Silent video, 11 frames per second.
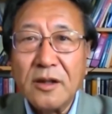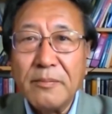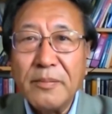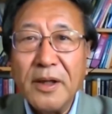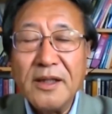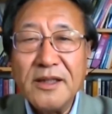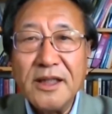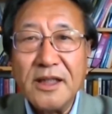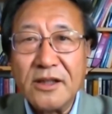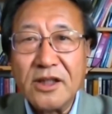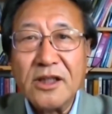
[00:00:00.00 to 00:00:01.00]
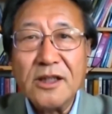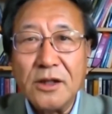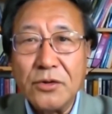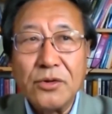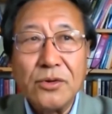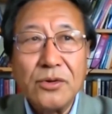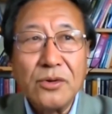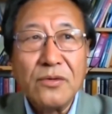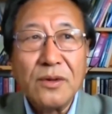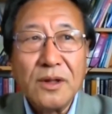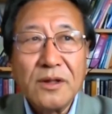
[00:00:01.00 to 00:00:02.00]
边界争议区，
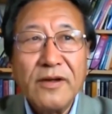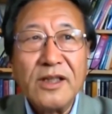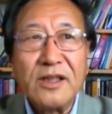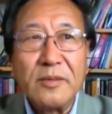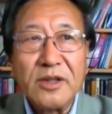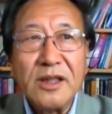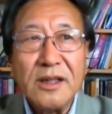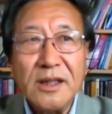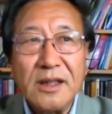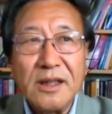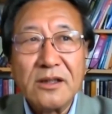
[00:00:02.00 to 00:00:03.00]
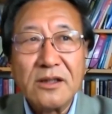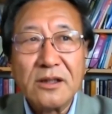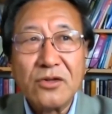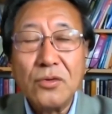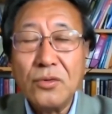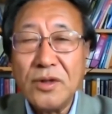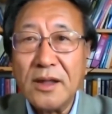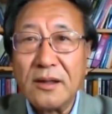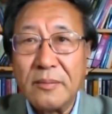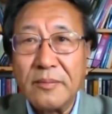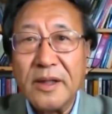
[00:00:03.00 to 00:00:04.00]
就为什么争议呢？就是中
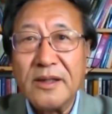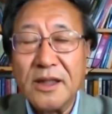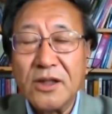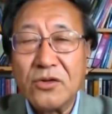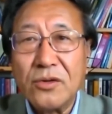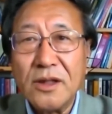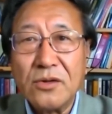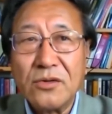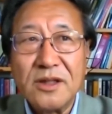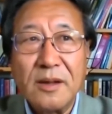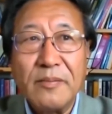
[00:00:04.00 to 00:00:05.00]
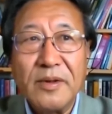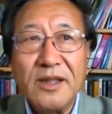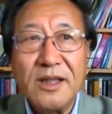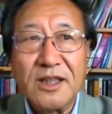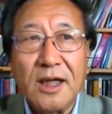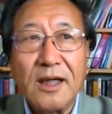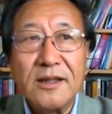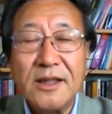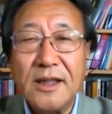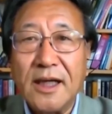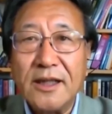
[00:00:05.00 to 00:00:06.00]
印的边界，中国印度之间边界长
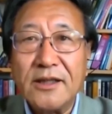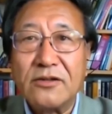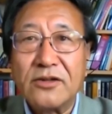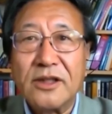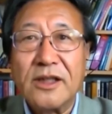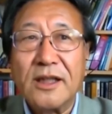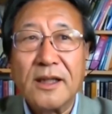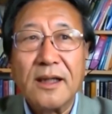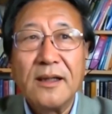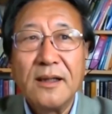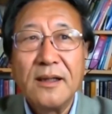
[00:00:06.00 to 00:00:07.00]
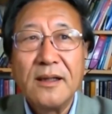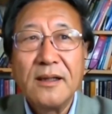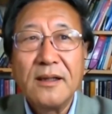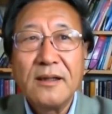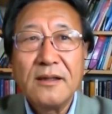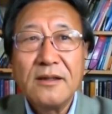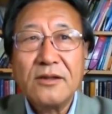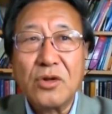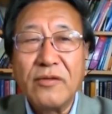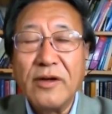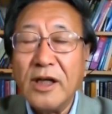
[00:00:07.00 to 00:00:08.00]
期以来是有争议的。就
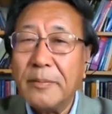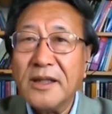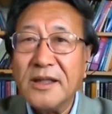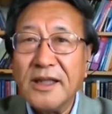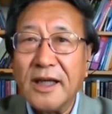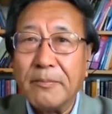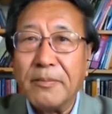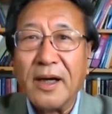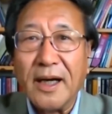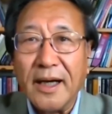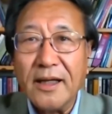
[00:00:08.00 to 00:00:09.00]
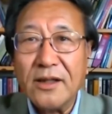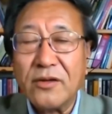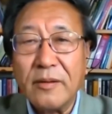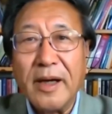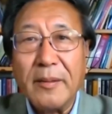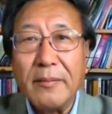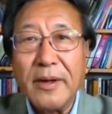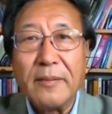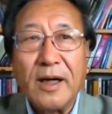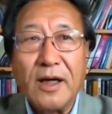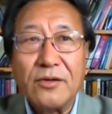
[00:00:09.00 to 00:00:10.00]
所谓的边界，本来所谓麦麦
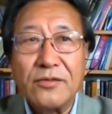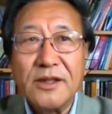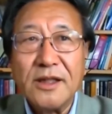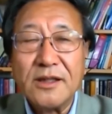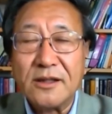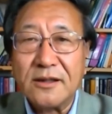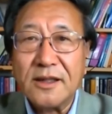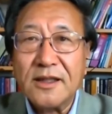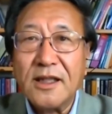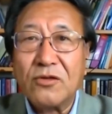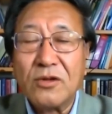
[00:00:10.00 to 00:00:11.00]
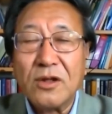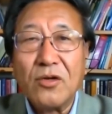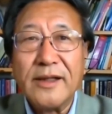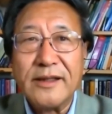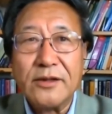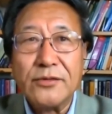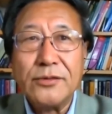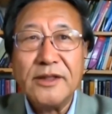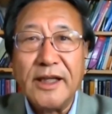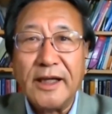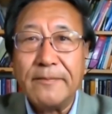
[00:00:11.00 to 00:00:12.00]
克马洪线只是在地图上画一条虚
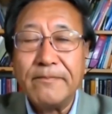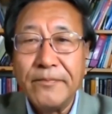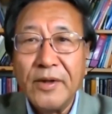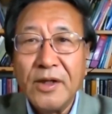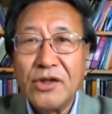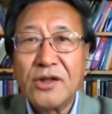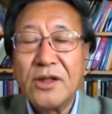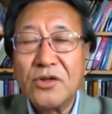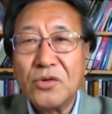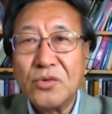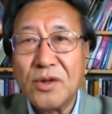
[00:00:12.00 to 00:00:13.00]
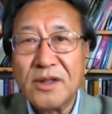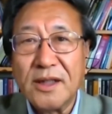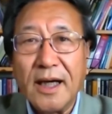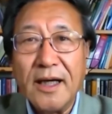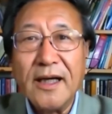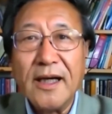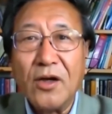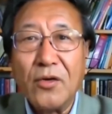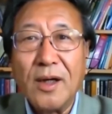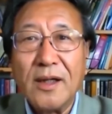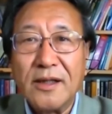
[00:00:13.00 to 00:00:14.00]
线，就跟中国在南海
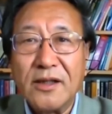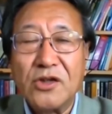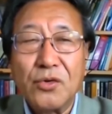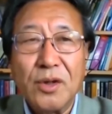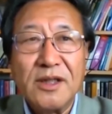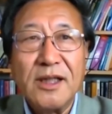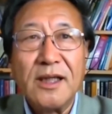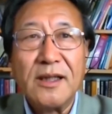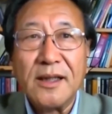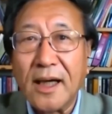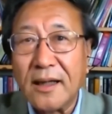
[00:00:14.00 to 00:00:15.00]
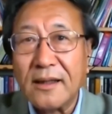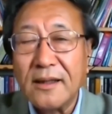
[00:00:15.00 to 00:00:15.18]
画那个九段线一样，